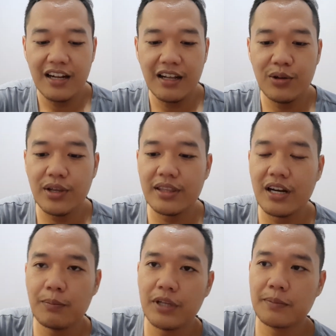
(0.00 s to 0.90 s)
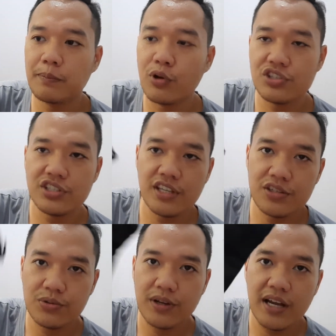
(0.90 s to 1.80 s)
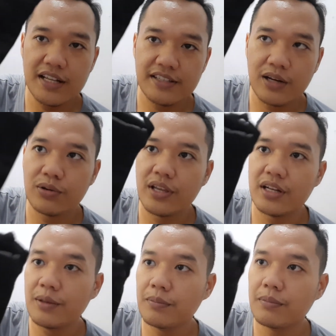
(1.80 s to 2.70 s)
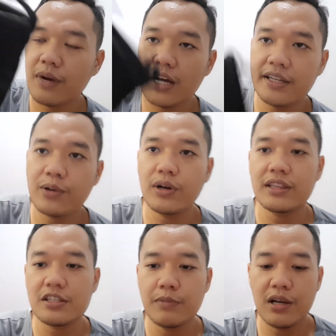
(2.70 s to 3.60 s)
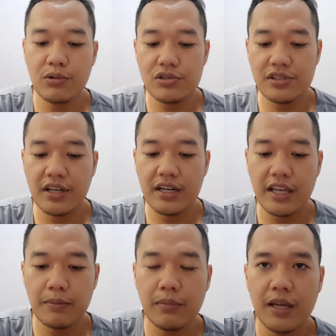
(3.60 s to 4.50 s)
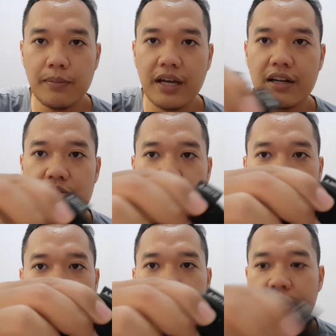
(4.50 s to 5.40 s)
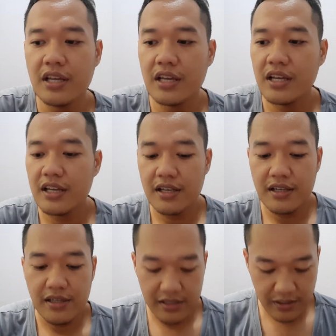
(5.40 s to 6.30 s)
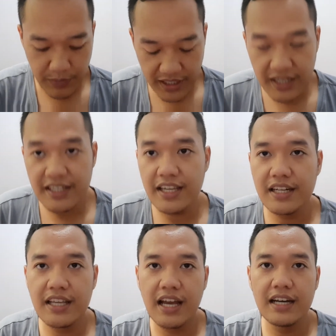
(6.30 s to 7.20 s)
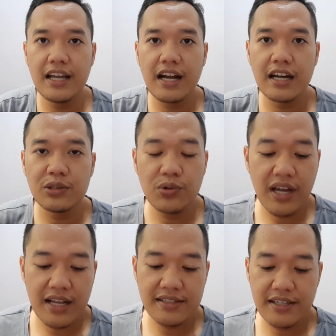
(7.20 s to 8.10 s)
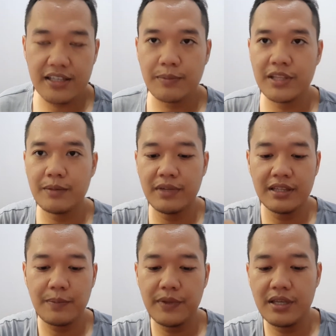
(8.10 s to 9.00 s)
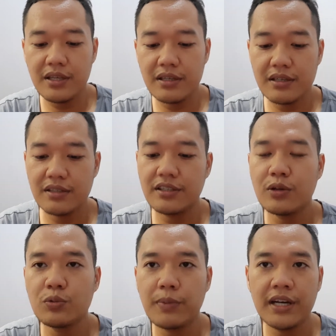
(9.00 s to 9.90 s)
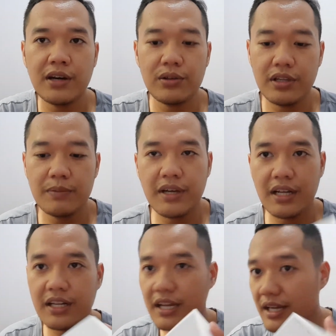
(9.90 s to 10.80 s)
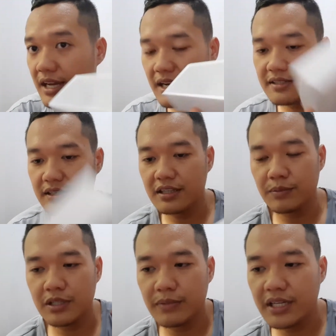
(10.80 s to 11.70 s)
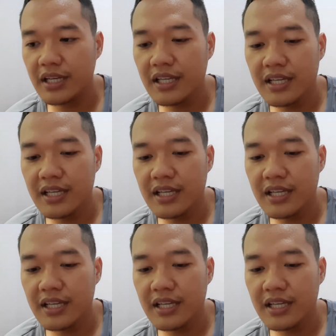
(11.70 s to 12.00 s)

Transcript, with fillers: lalu kita dapat pouchnya juga sarungnya ini bahannya kualitas bagus dengan emblem ada Sony sebenarnya ini ada kartu garansinya teman-teman tapi saya lupa naruhnya di mana ini ada garansinya teman-teman ya